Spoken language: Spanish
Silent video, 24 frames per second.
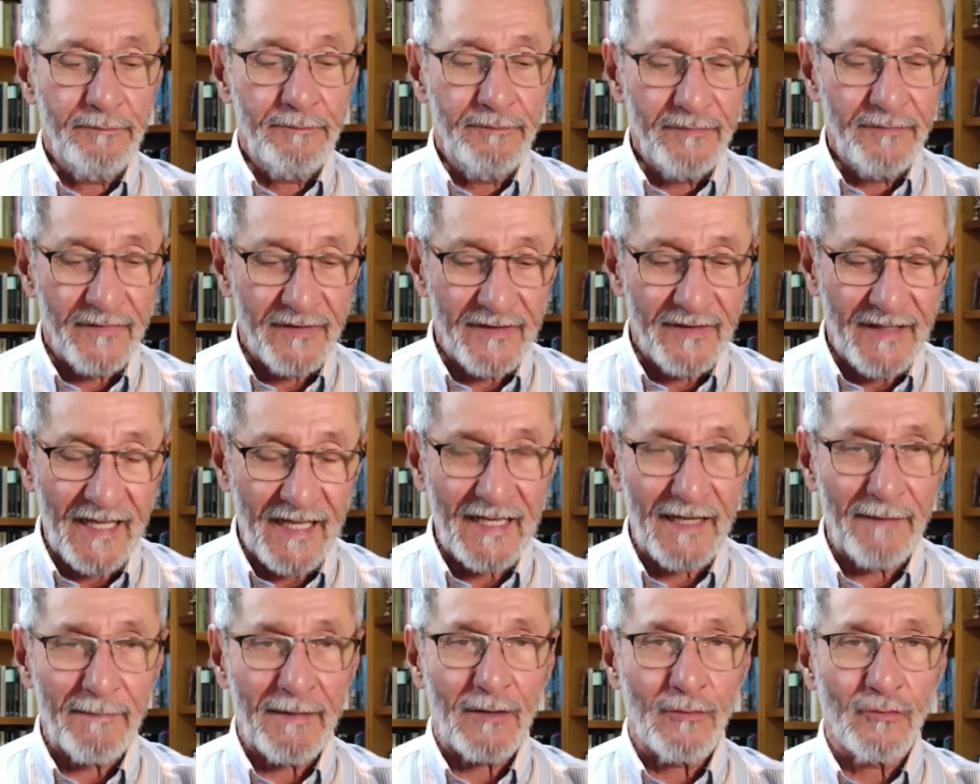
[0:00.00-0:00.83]

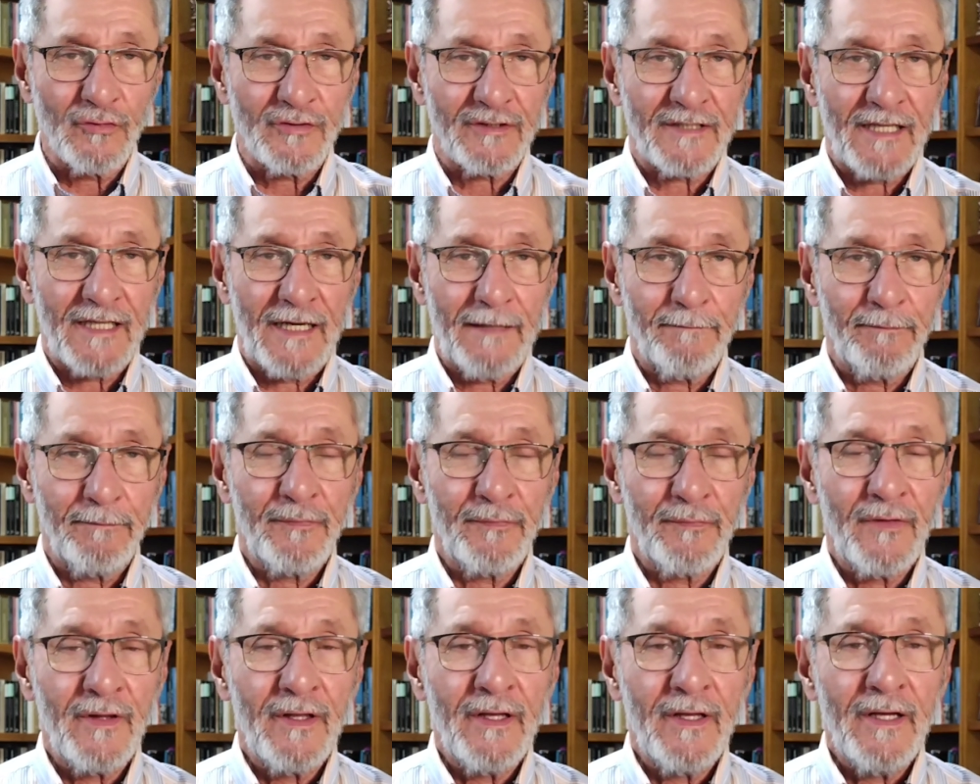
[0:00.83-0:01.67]
Denle me gusta.
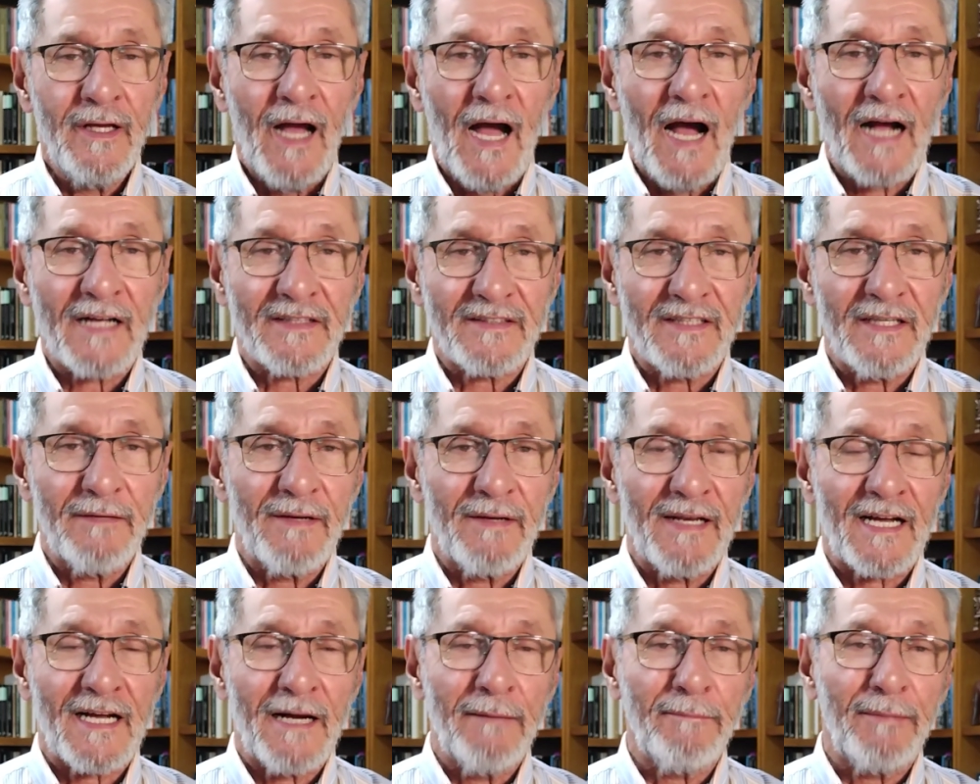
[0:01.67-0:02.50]

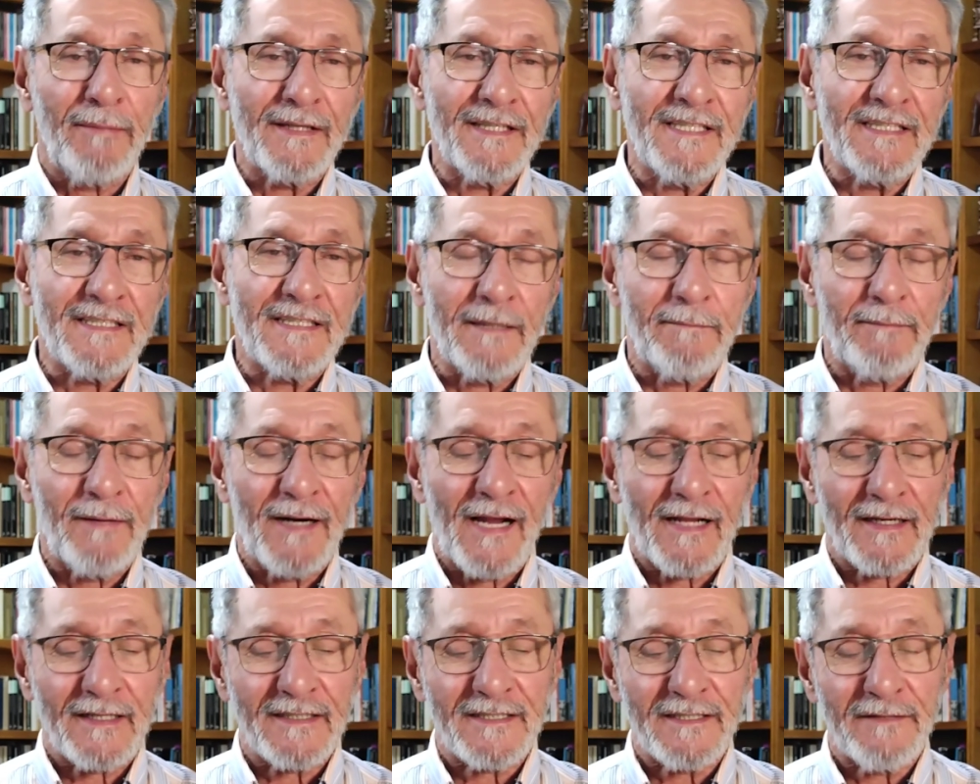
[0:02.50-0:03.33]
Activen la campanita
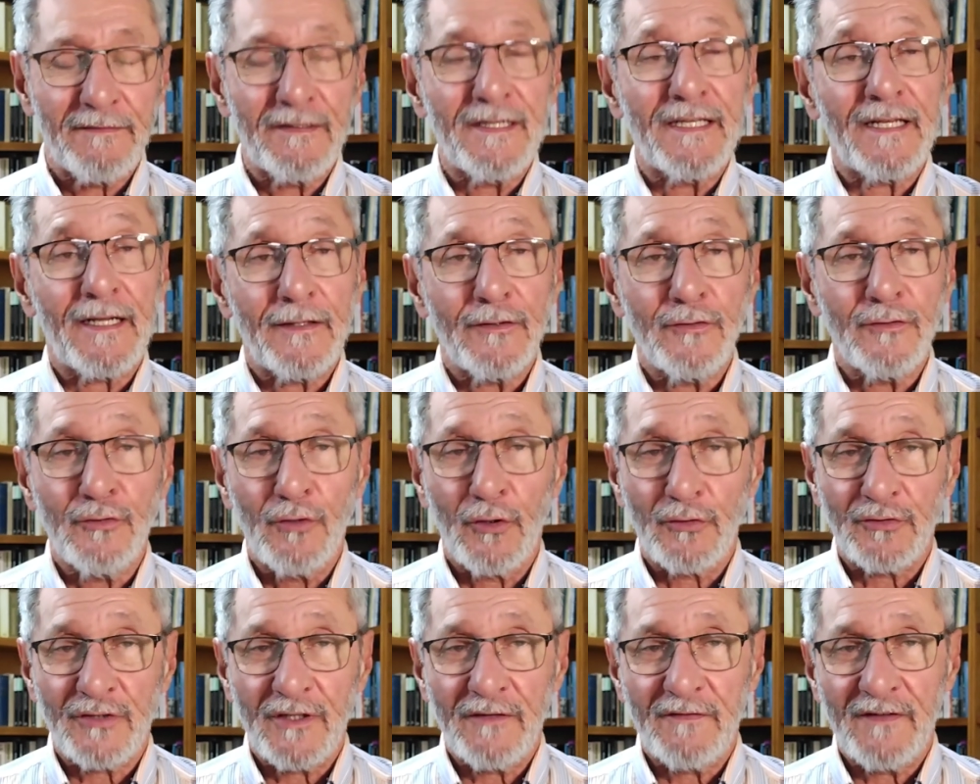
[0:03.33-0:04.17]
para recibir
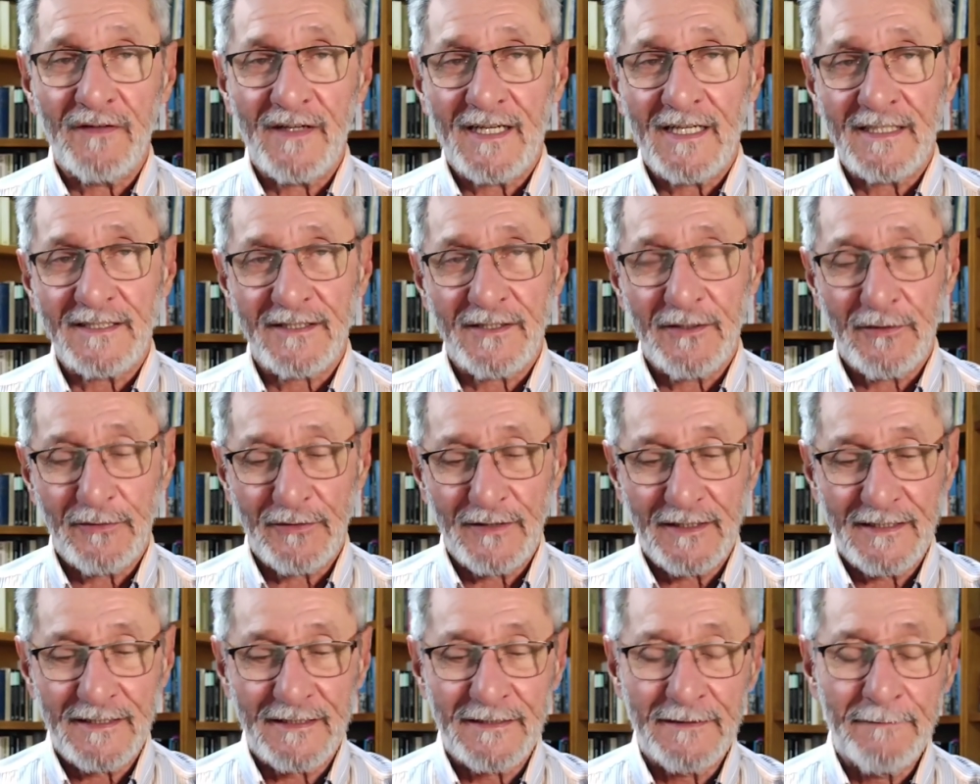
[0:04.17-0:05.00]

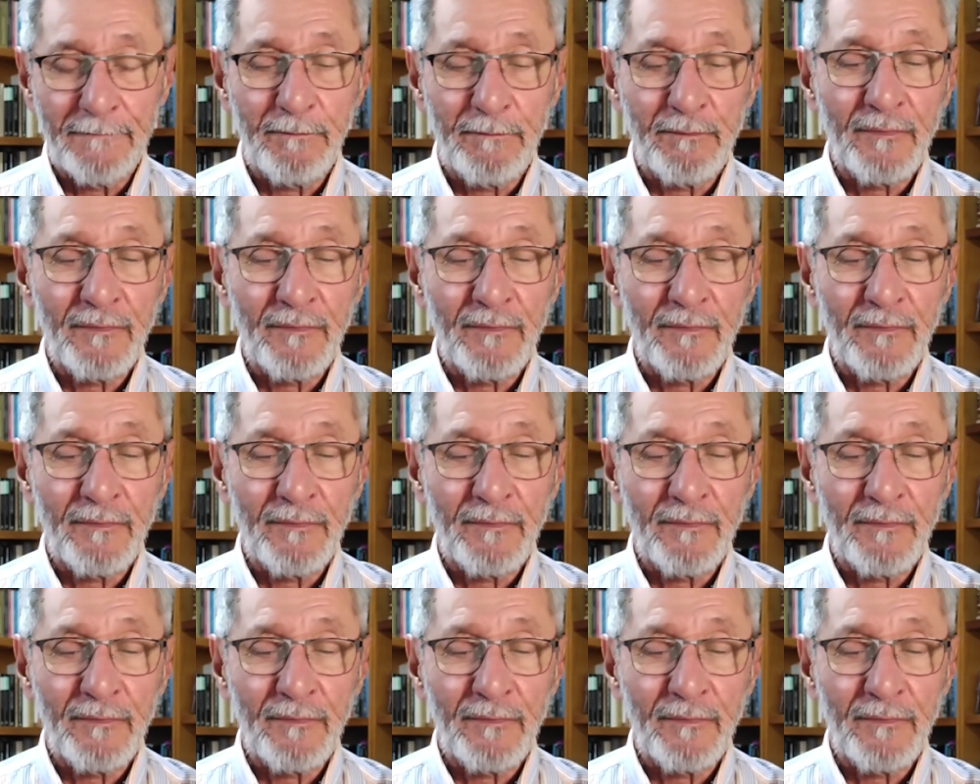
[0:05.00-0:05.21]
notificaciones.